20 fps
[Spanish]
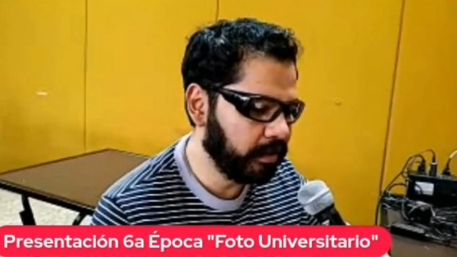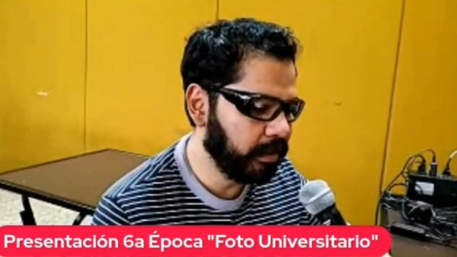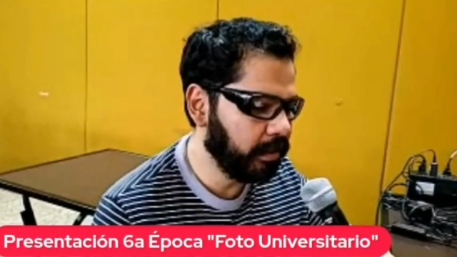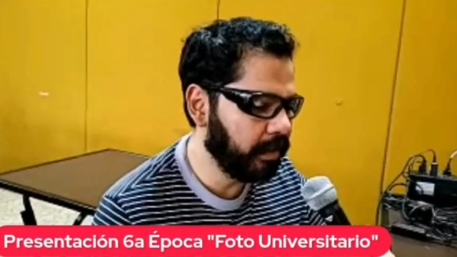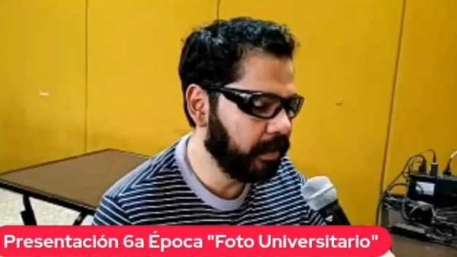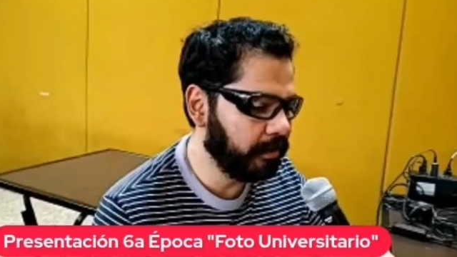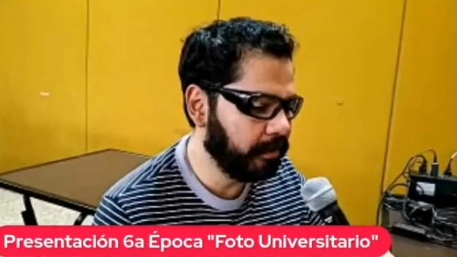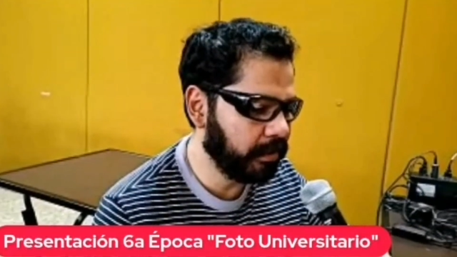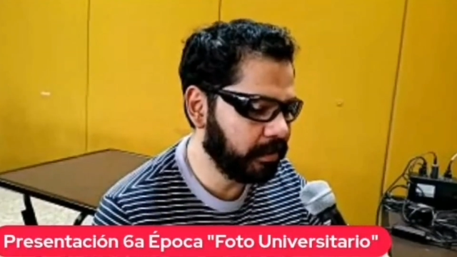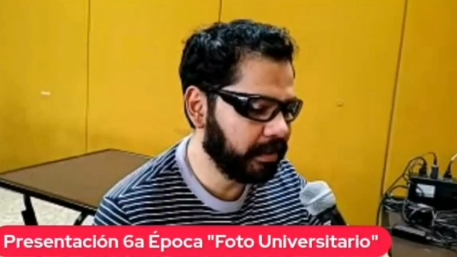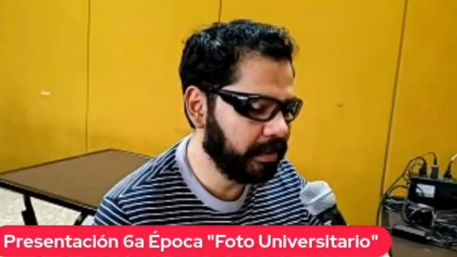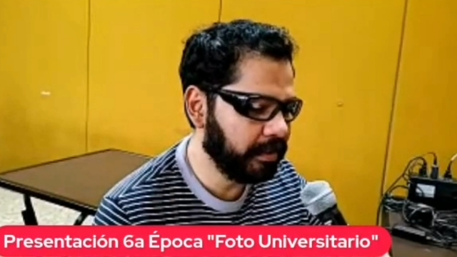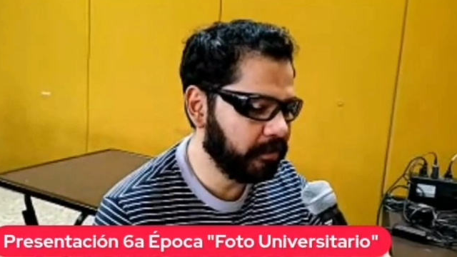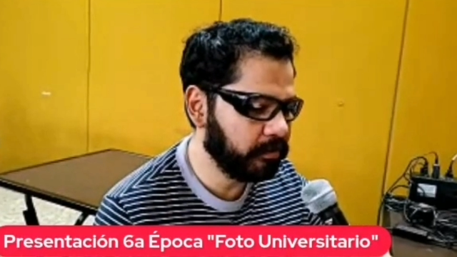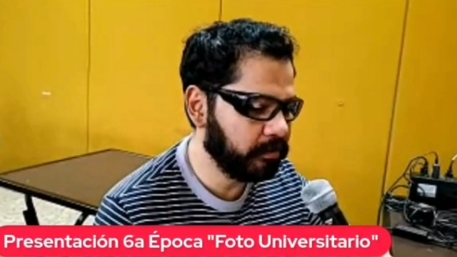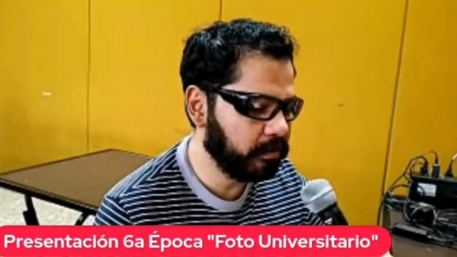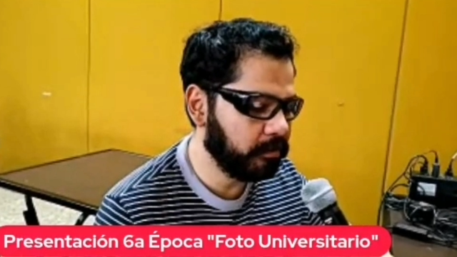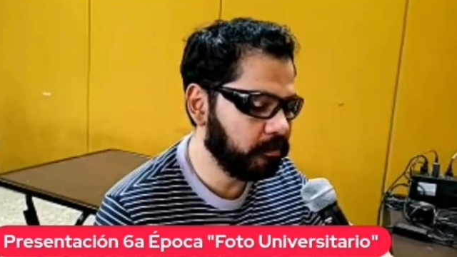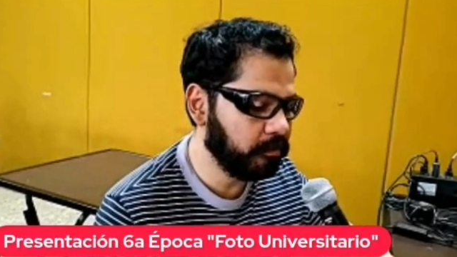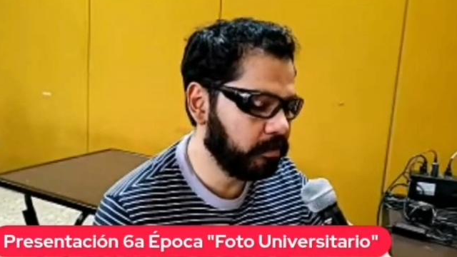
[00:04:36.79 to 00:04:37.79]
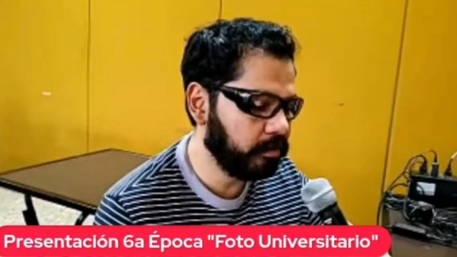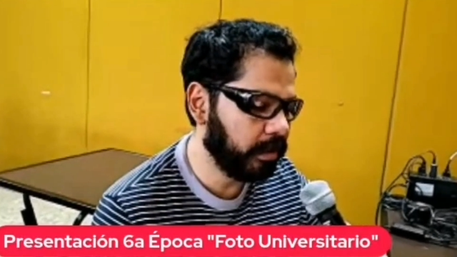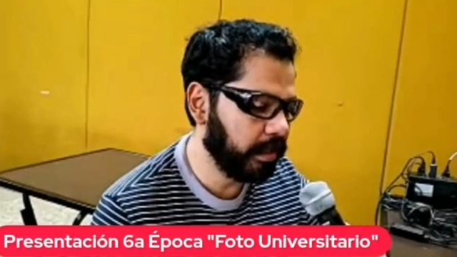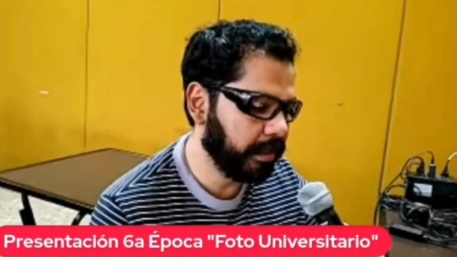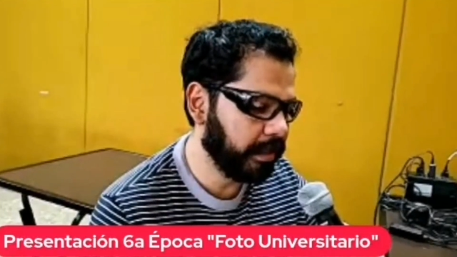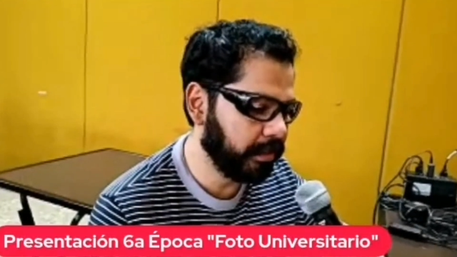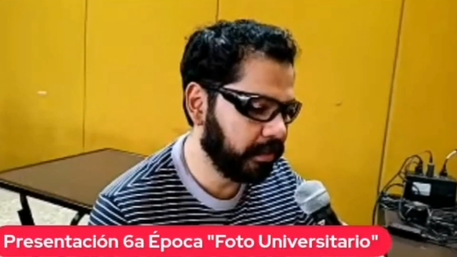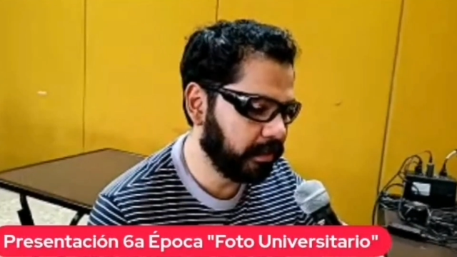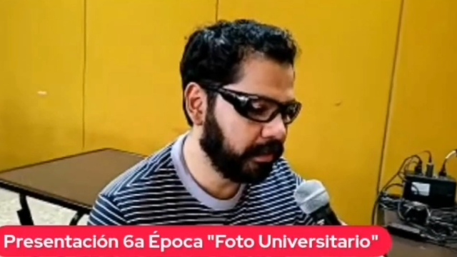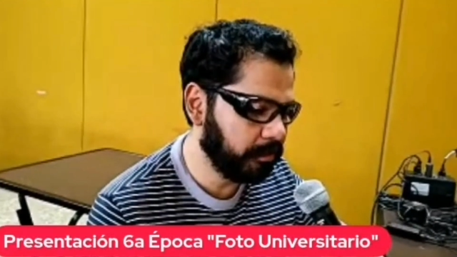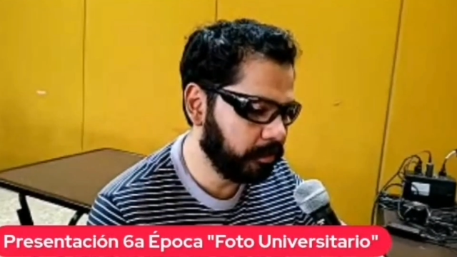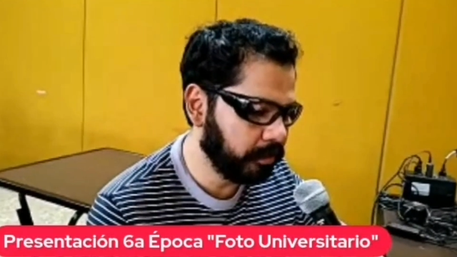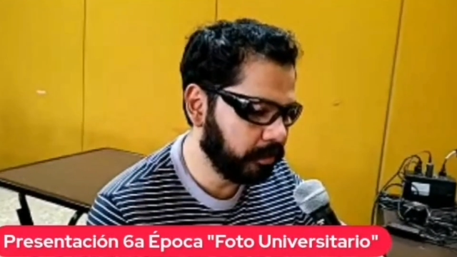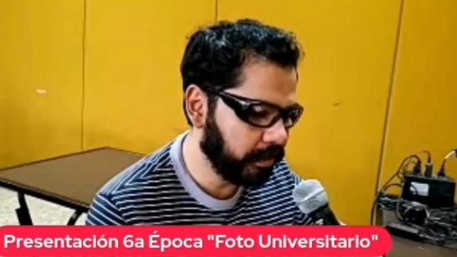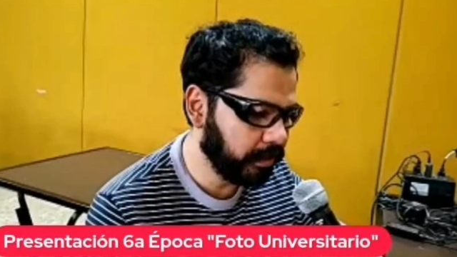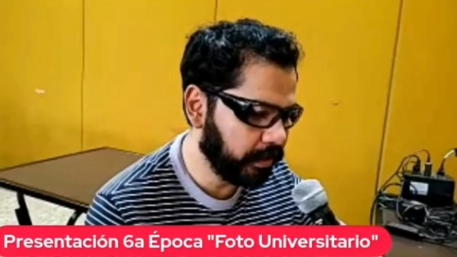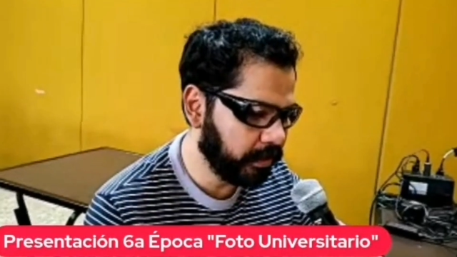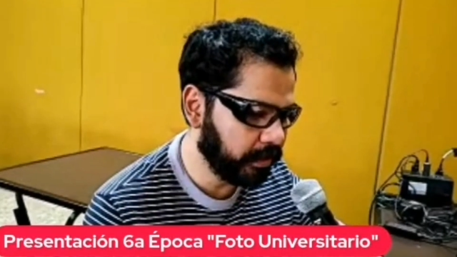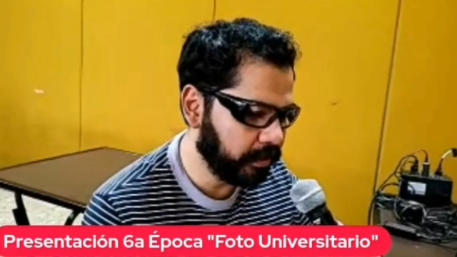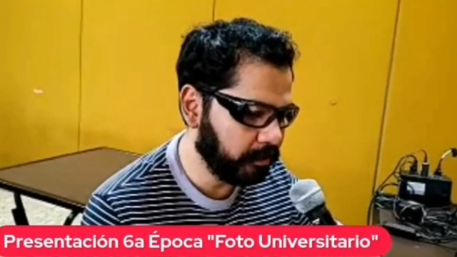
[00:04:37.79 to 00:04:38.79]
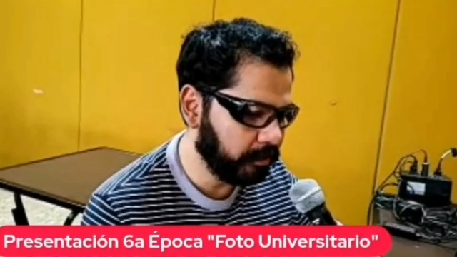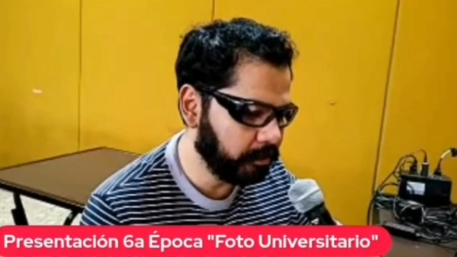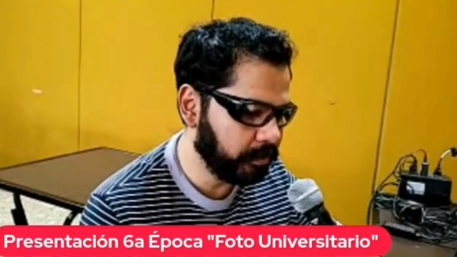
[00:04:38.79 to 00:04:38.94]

Y la verdad es que le gustó mucho a la gente porque